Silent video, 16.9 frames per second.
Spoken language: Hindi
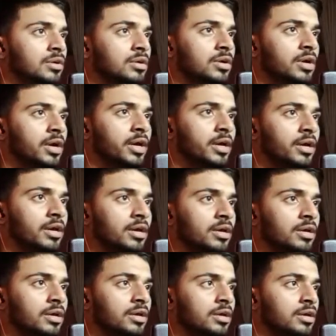कहाँ
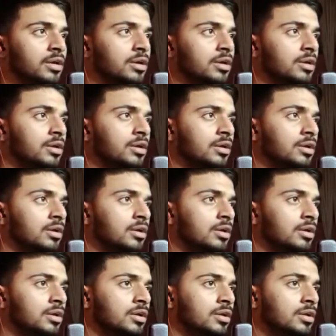
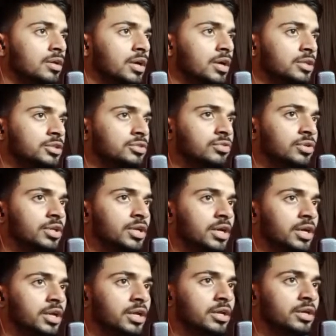है यहाँ से तो नहीं
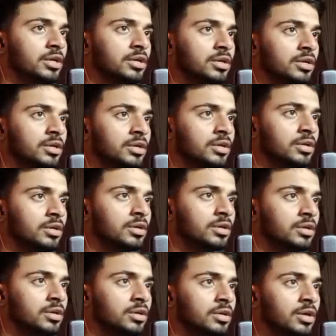आ रही
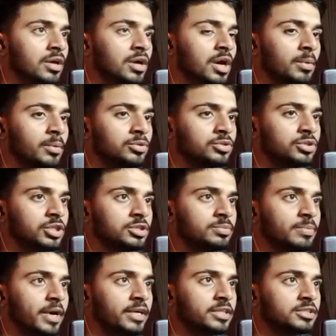अबे उसके
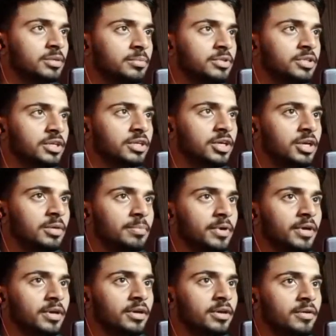स्पाइडर्स अभी तक यहीं
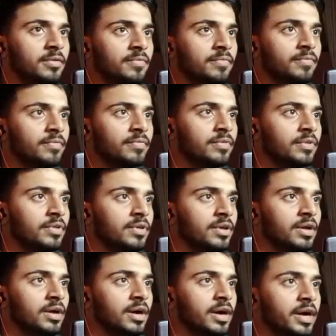पे हैं
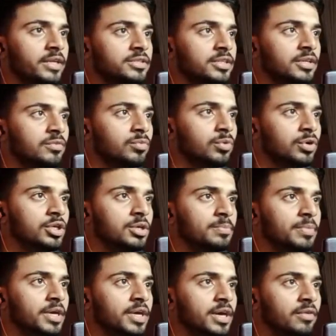आई थिंक वहीं
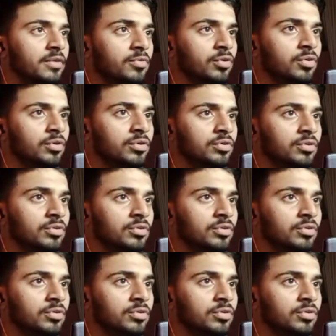पे ही है वो